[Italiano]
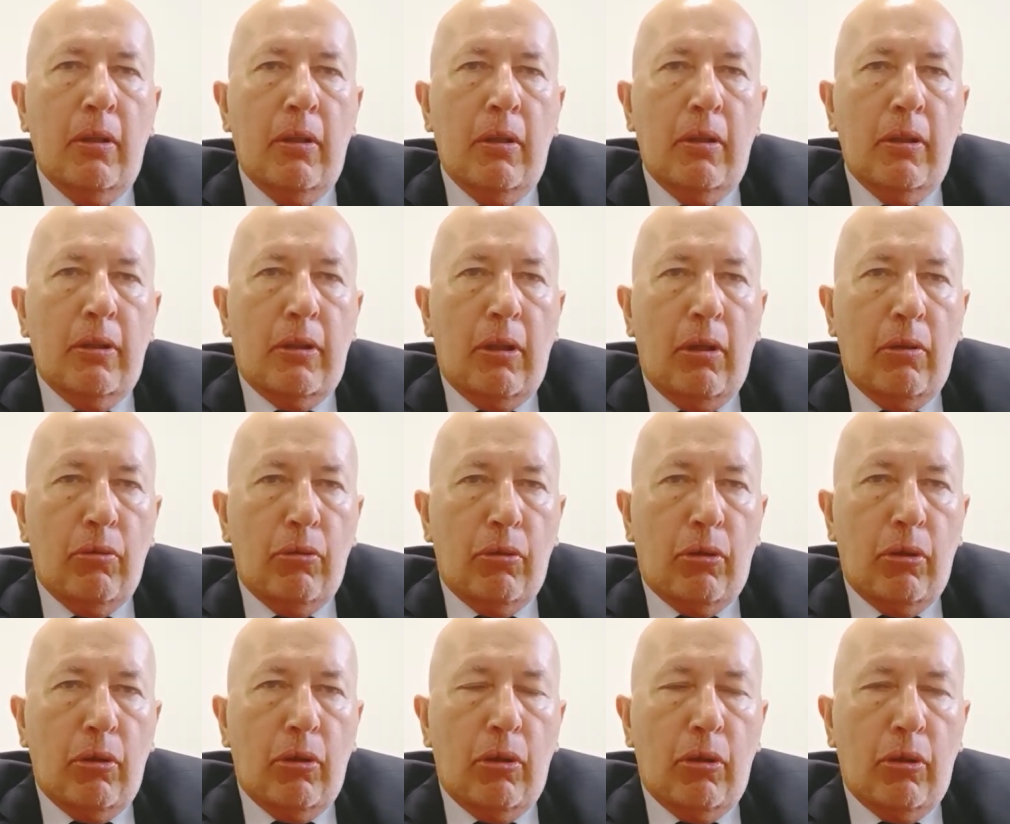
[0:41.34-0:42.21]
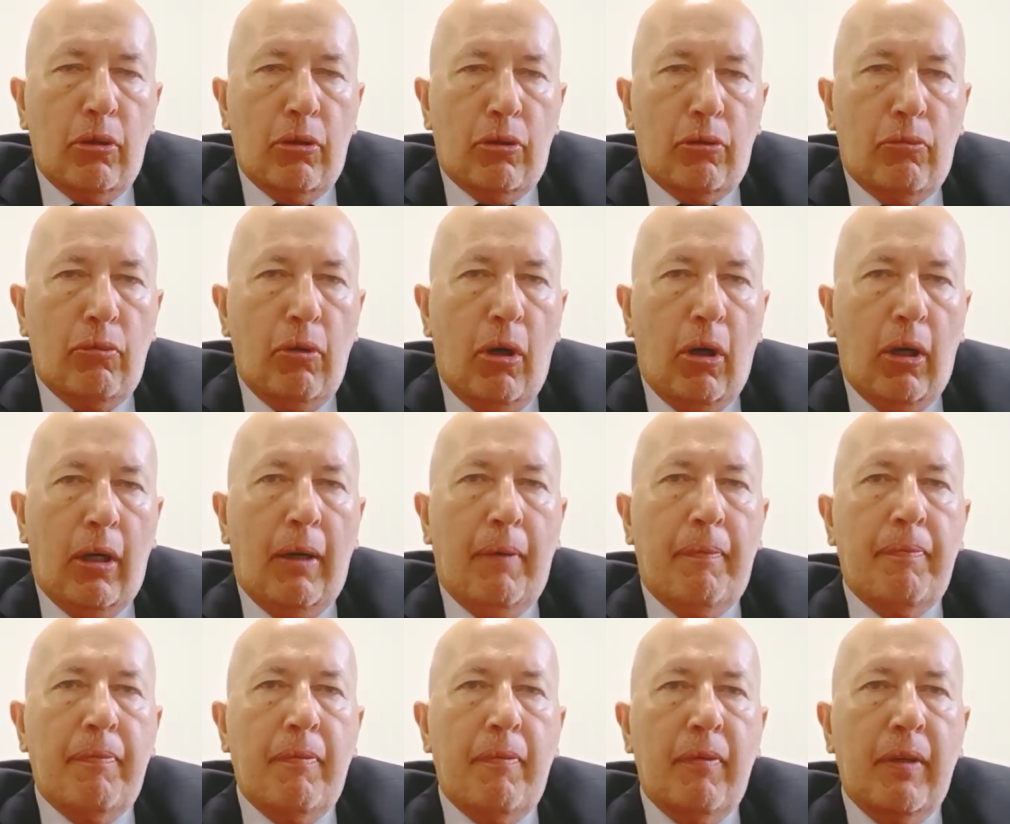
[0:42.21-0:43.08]
Saluto
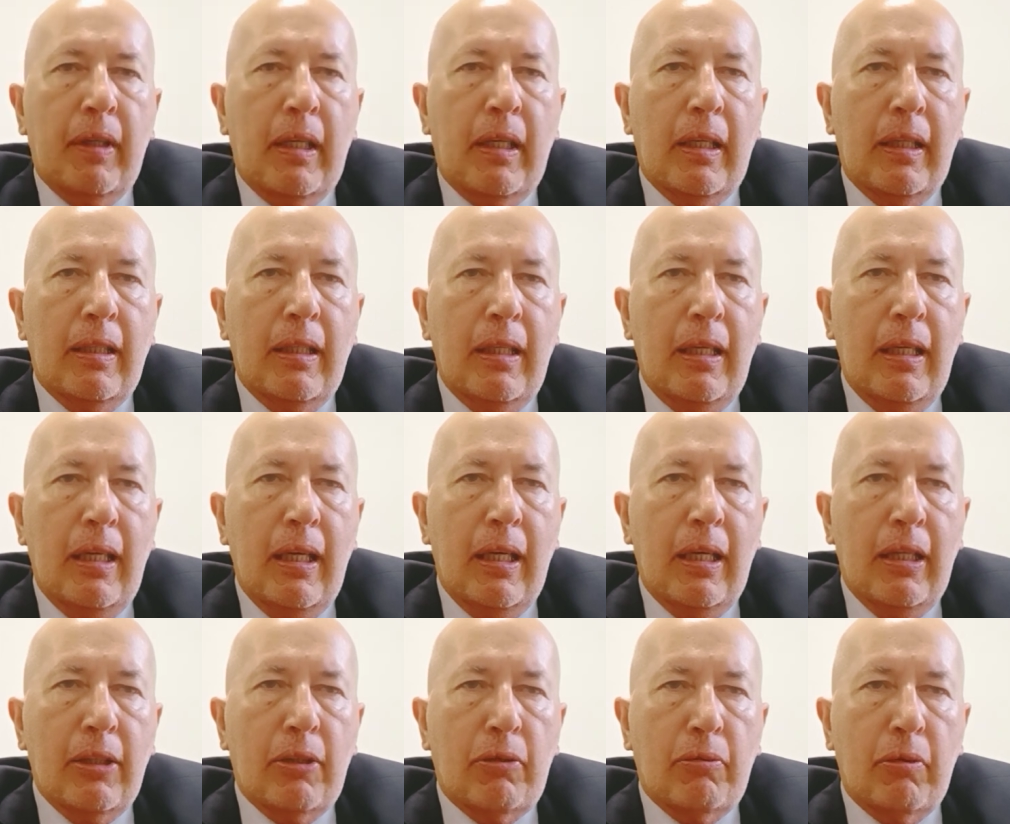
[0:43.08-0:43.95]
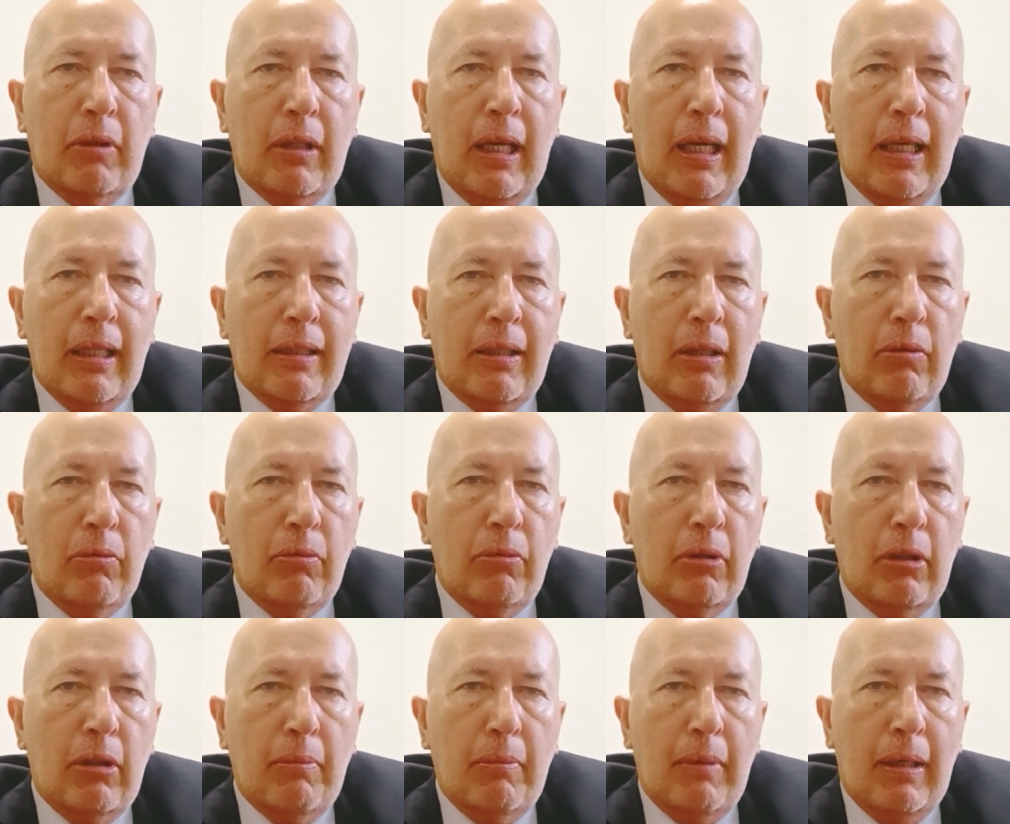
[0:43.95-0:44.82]
scuola. Venerdì è suonata
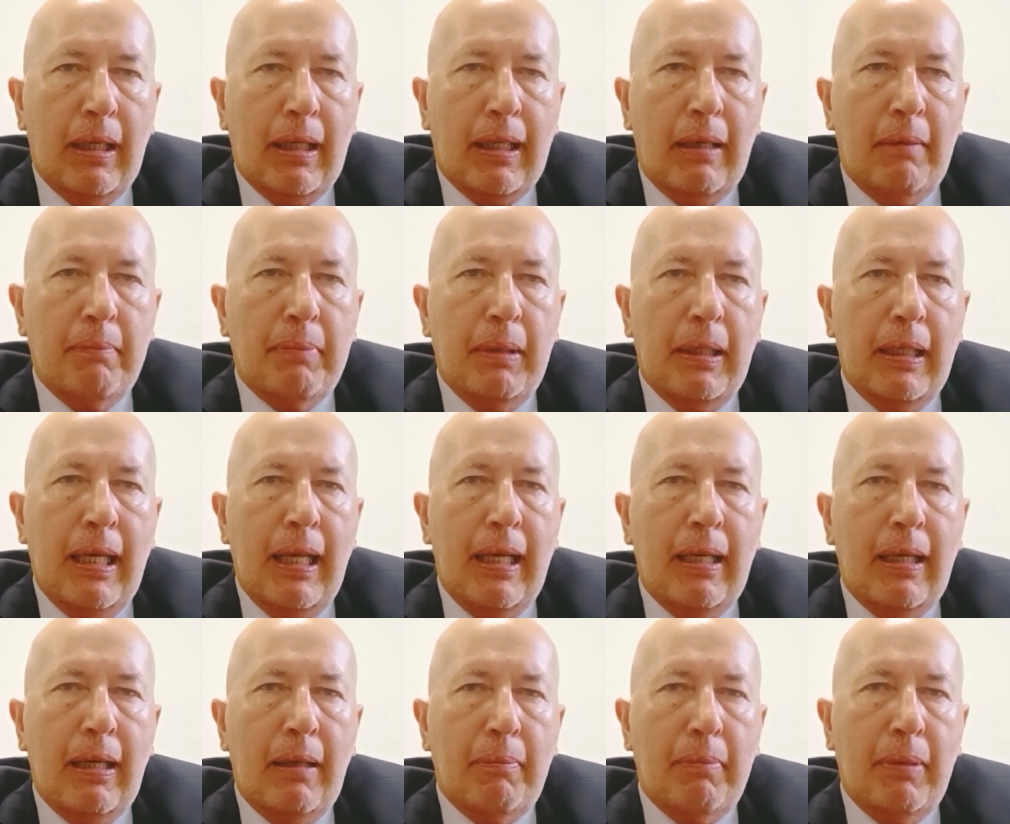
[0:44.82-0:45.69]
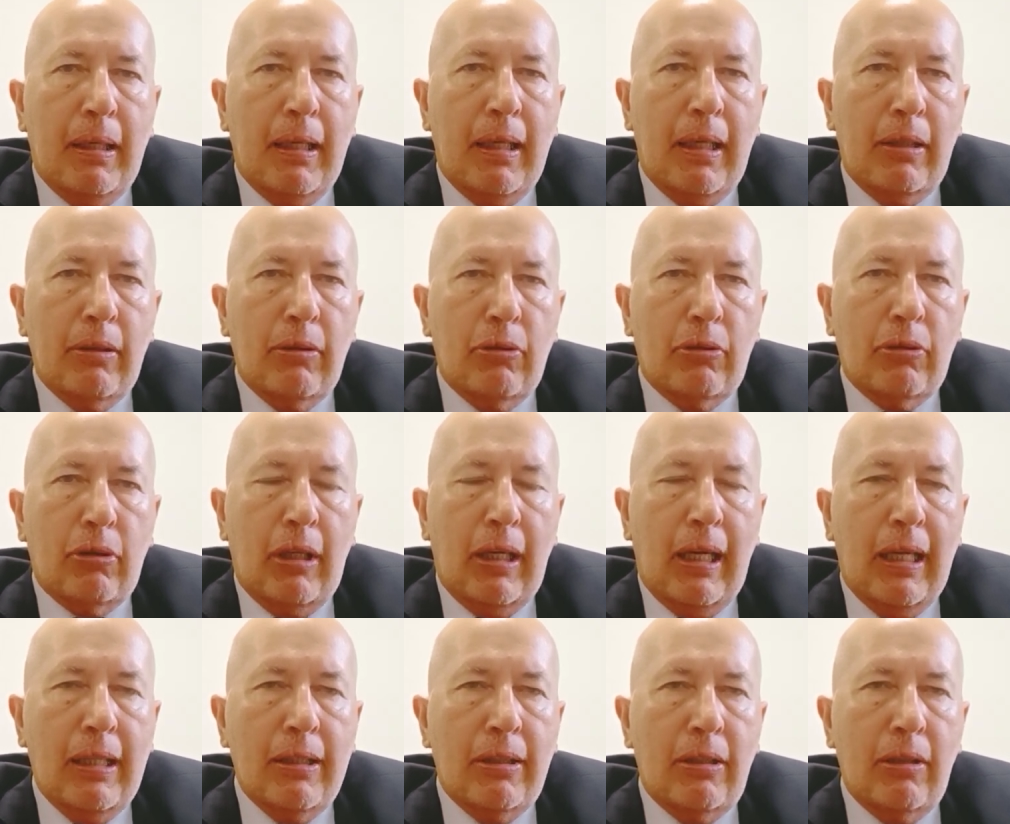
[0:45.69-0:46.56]
l'ultima campanella per l'anno
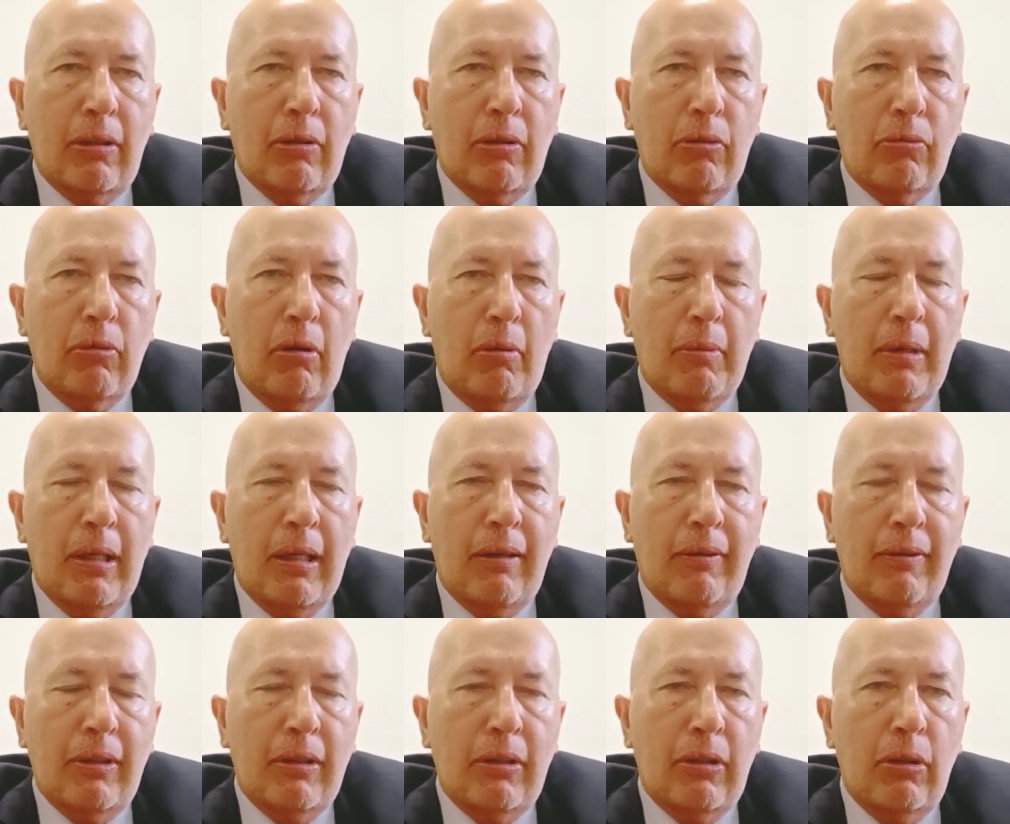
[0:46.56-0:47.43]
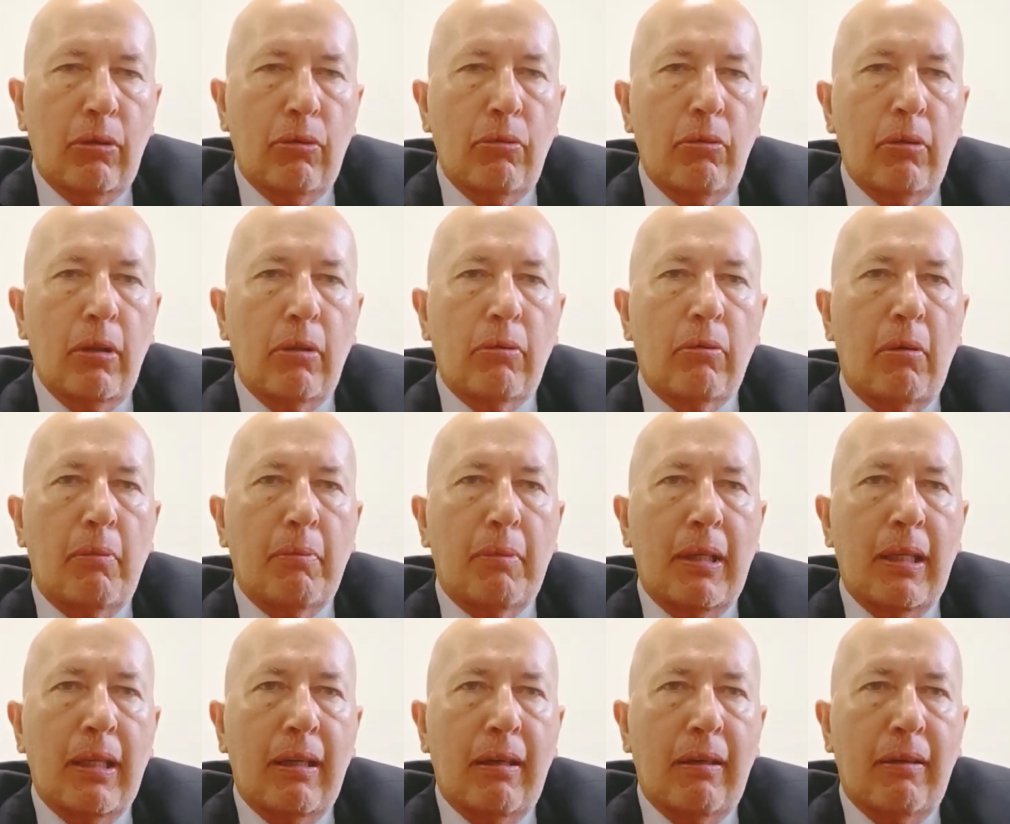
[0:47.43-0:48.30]
scolastico
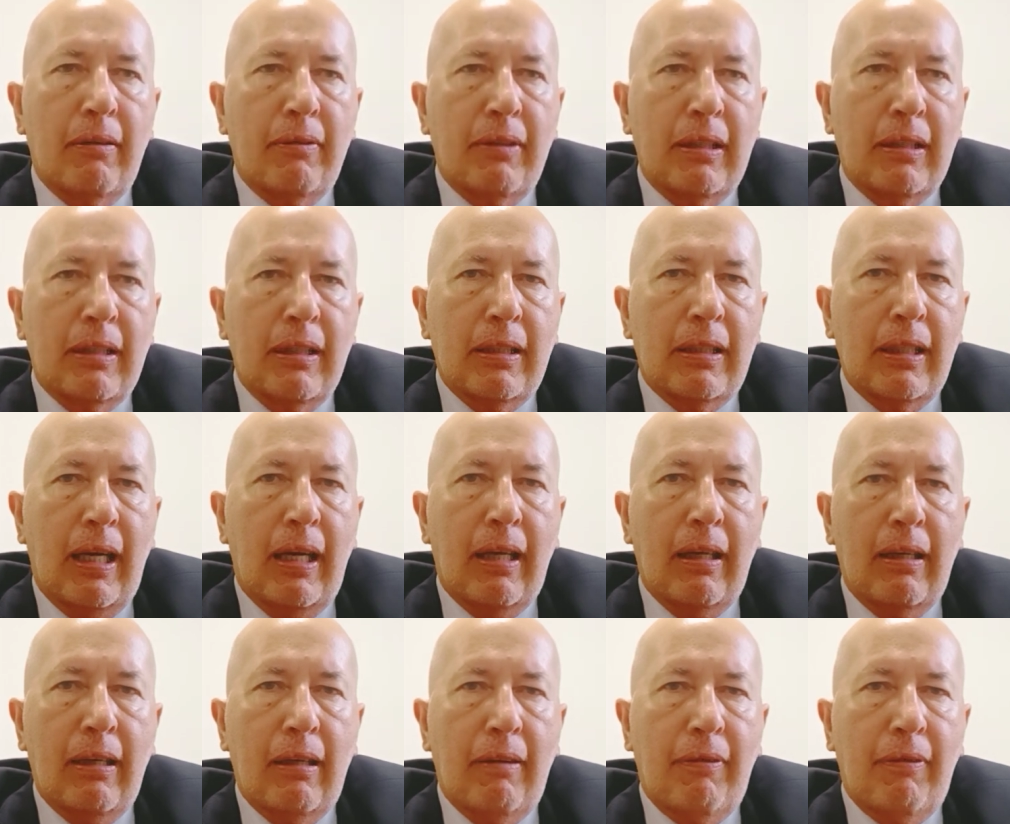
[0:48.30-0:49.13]
2022-2023.